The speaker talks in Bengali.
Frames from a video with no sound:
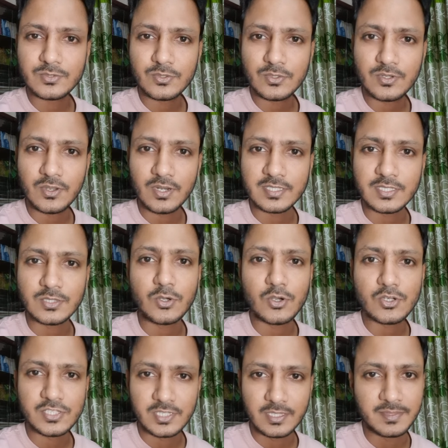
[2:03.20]
স্কুল কলেজে
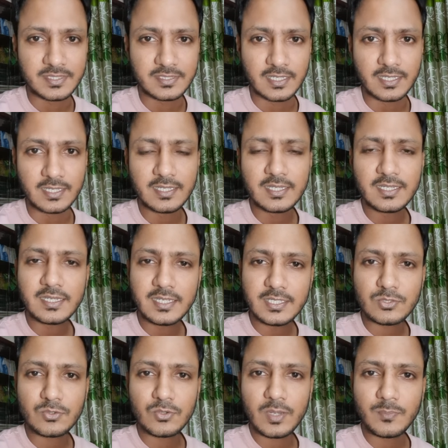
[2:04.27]
ধস নেমেছে
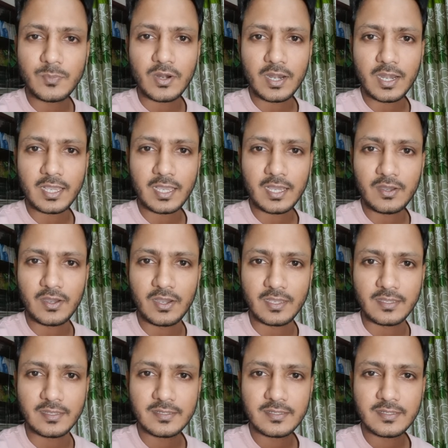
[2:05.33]
স্কুলে পড়ালেখা হয়
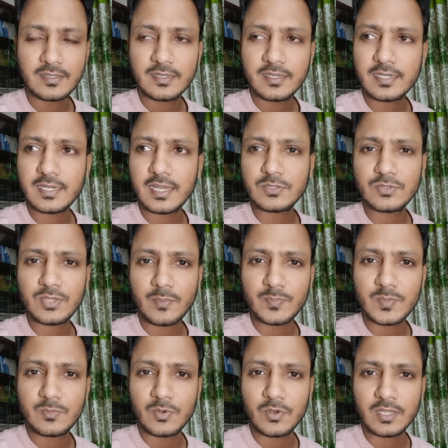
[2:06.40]
এটা যদি
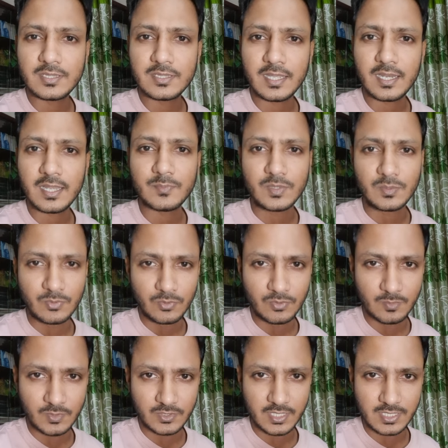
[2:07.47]
আপনি বলেন তাহলে আপনি ভুল
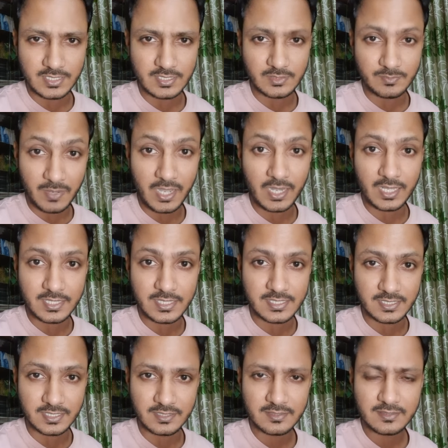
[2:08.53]
পথে আছেন
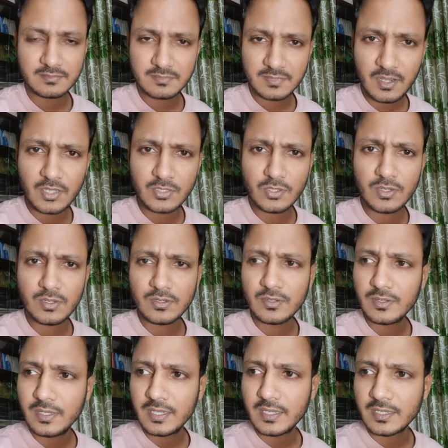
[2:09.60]
বাংলাদেশে হয়তো
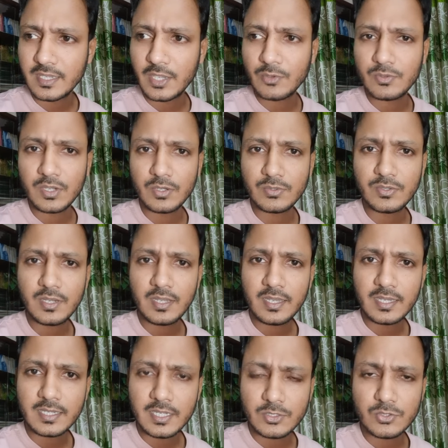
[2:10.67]
কেউ কেউ
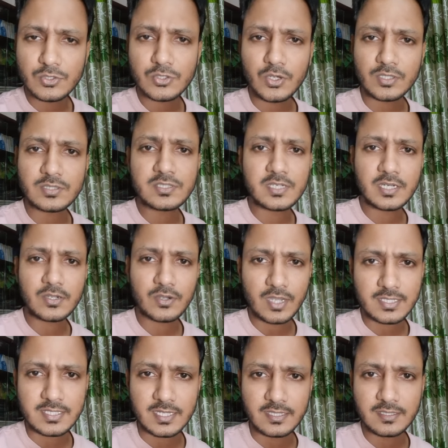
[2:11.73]
কিছু সৎ শিক্ষক
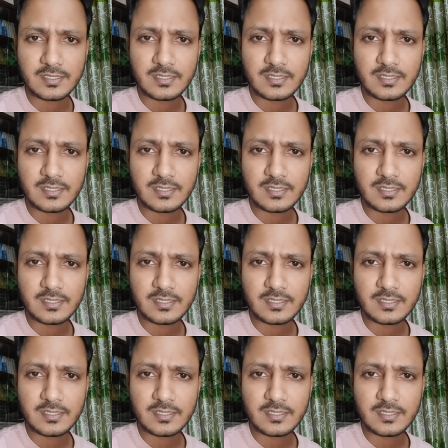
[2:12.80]
আছেন